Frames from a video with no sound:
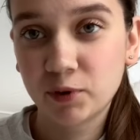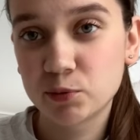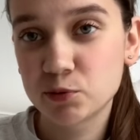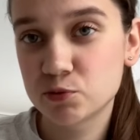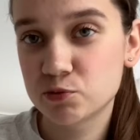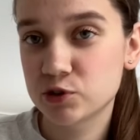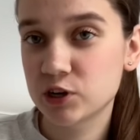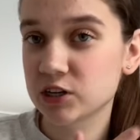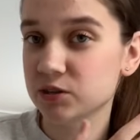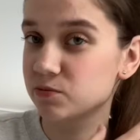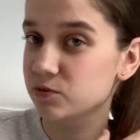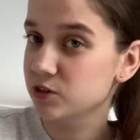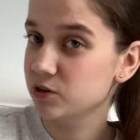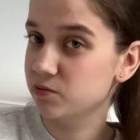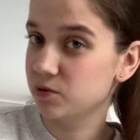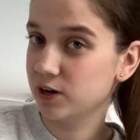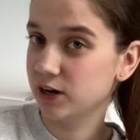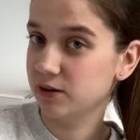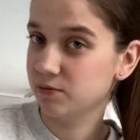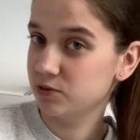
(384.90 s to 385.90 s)
общем, сейчас мы
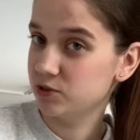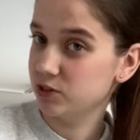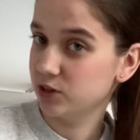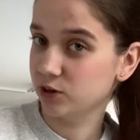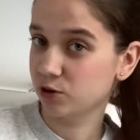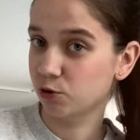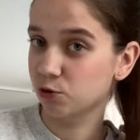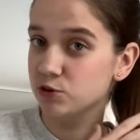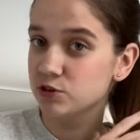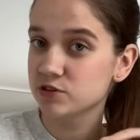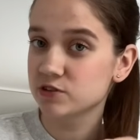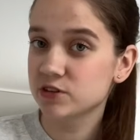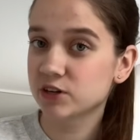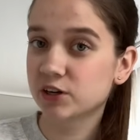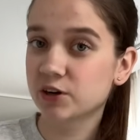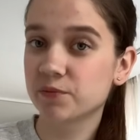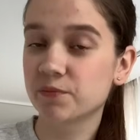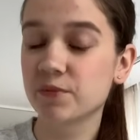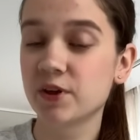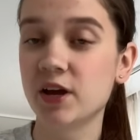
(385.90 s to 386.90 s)
собираемся к
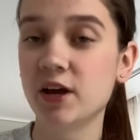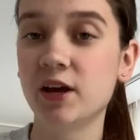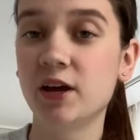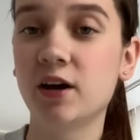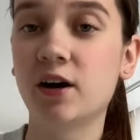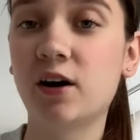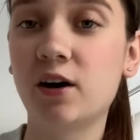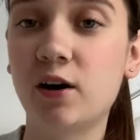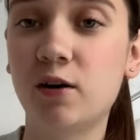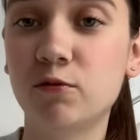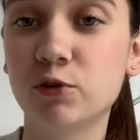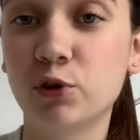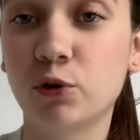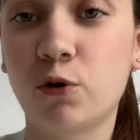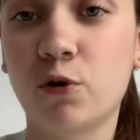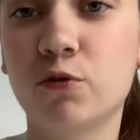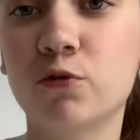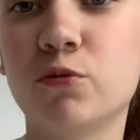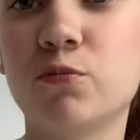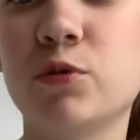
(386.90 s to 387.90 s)
родственникам. А, вот
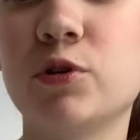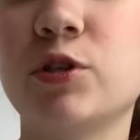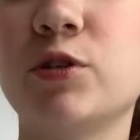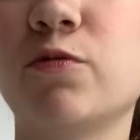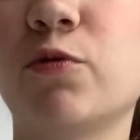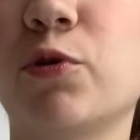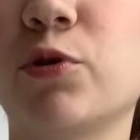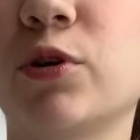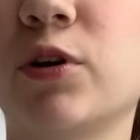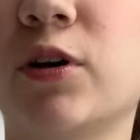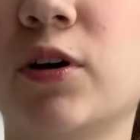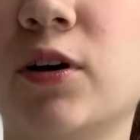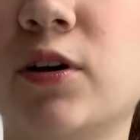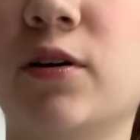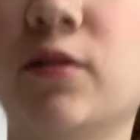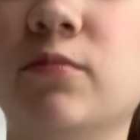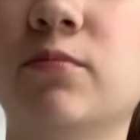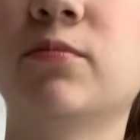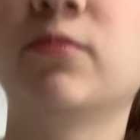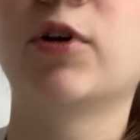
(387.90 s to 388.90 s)
такой вот у меня сегодня
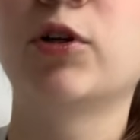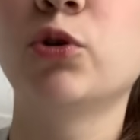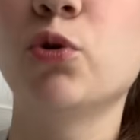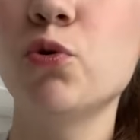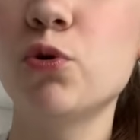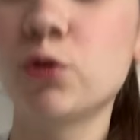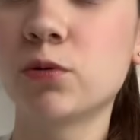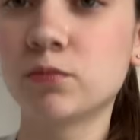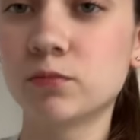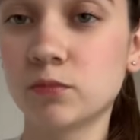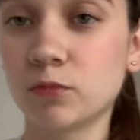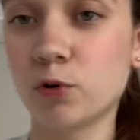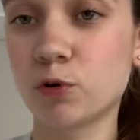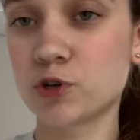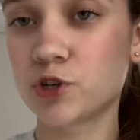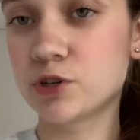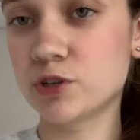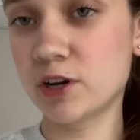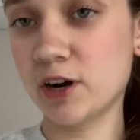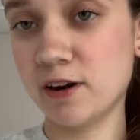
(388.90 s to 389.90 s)
лук.
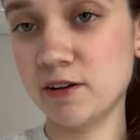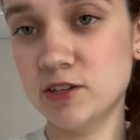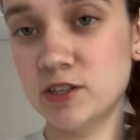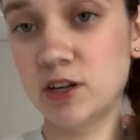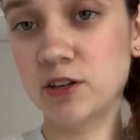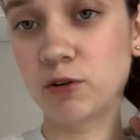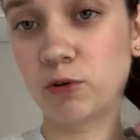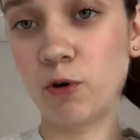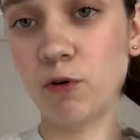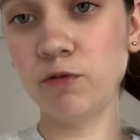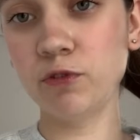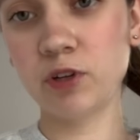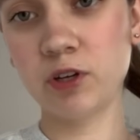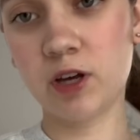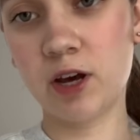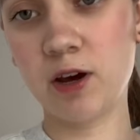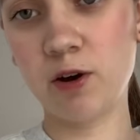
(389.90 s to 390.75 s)
Очень нравится эта кофта, я ее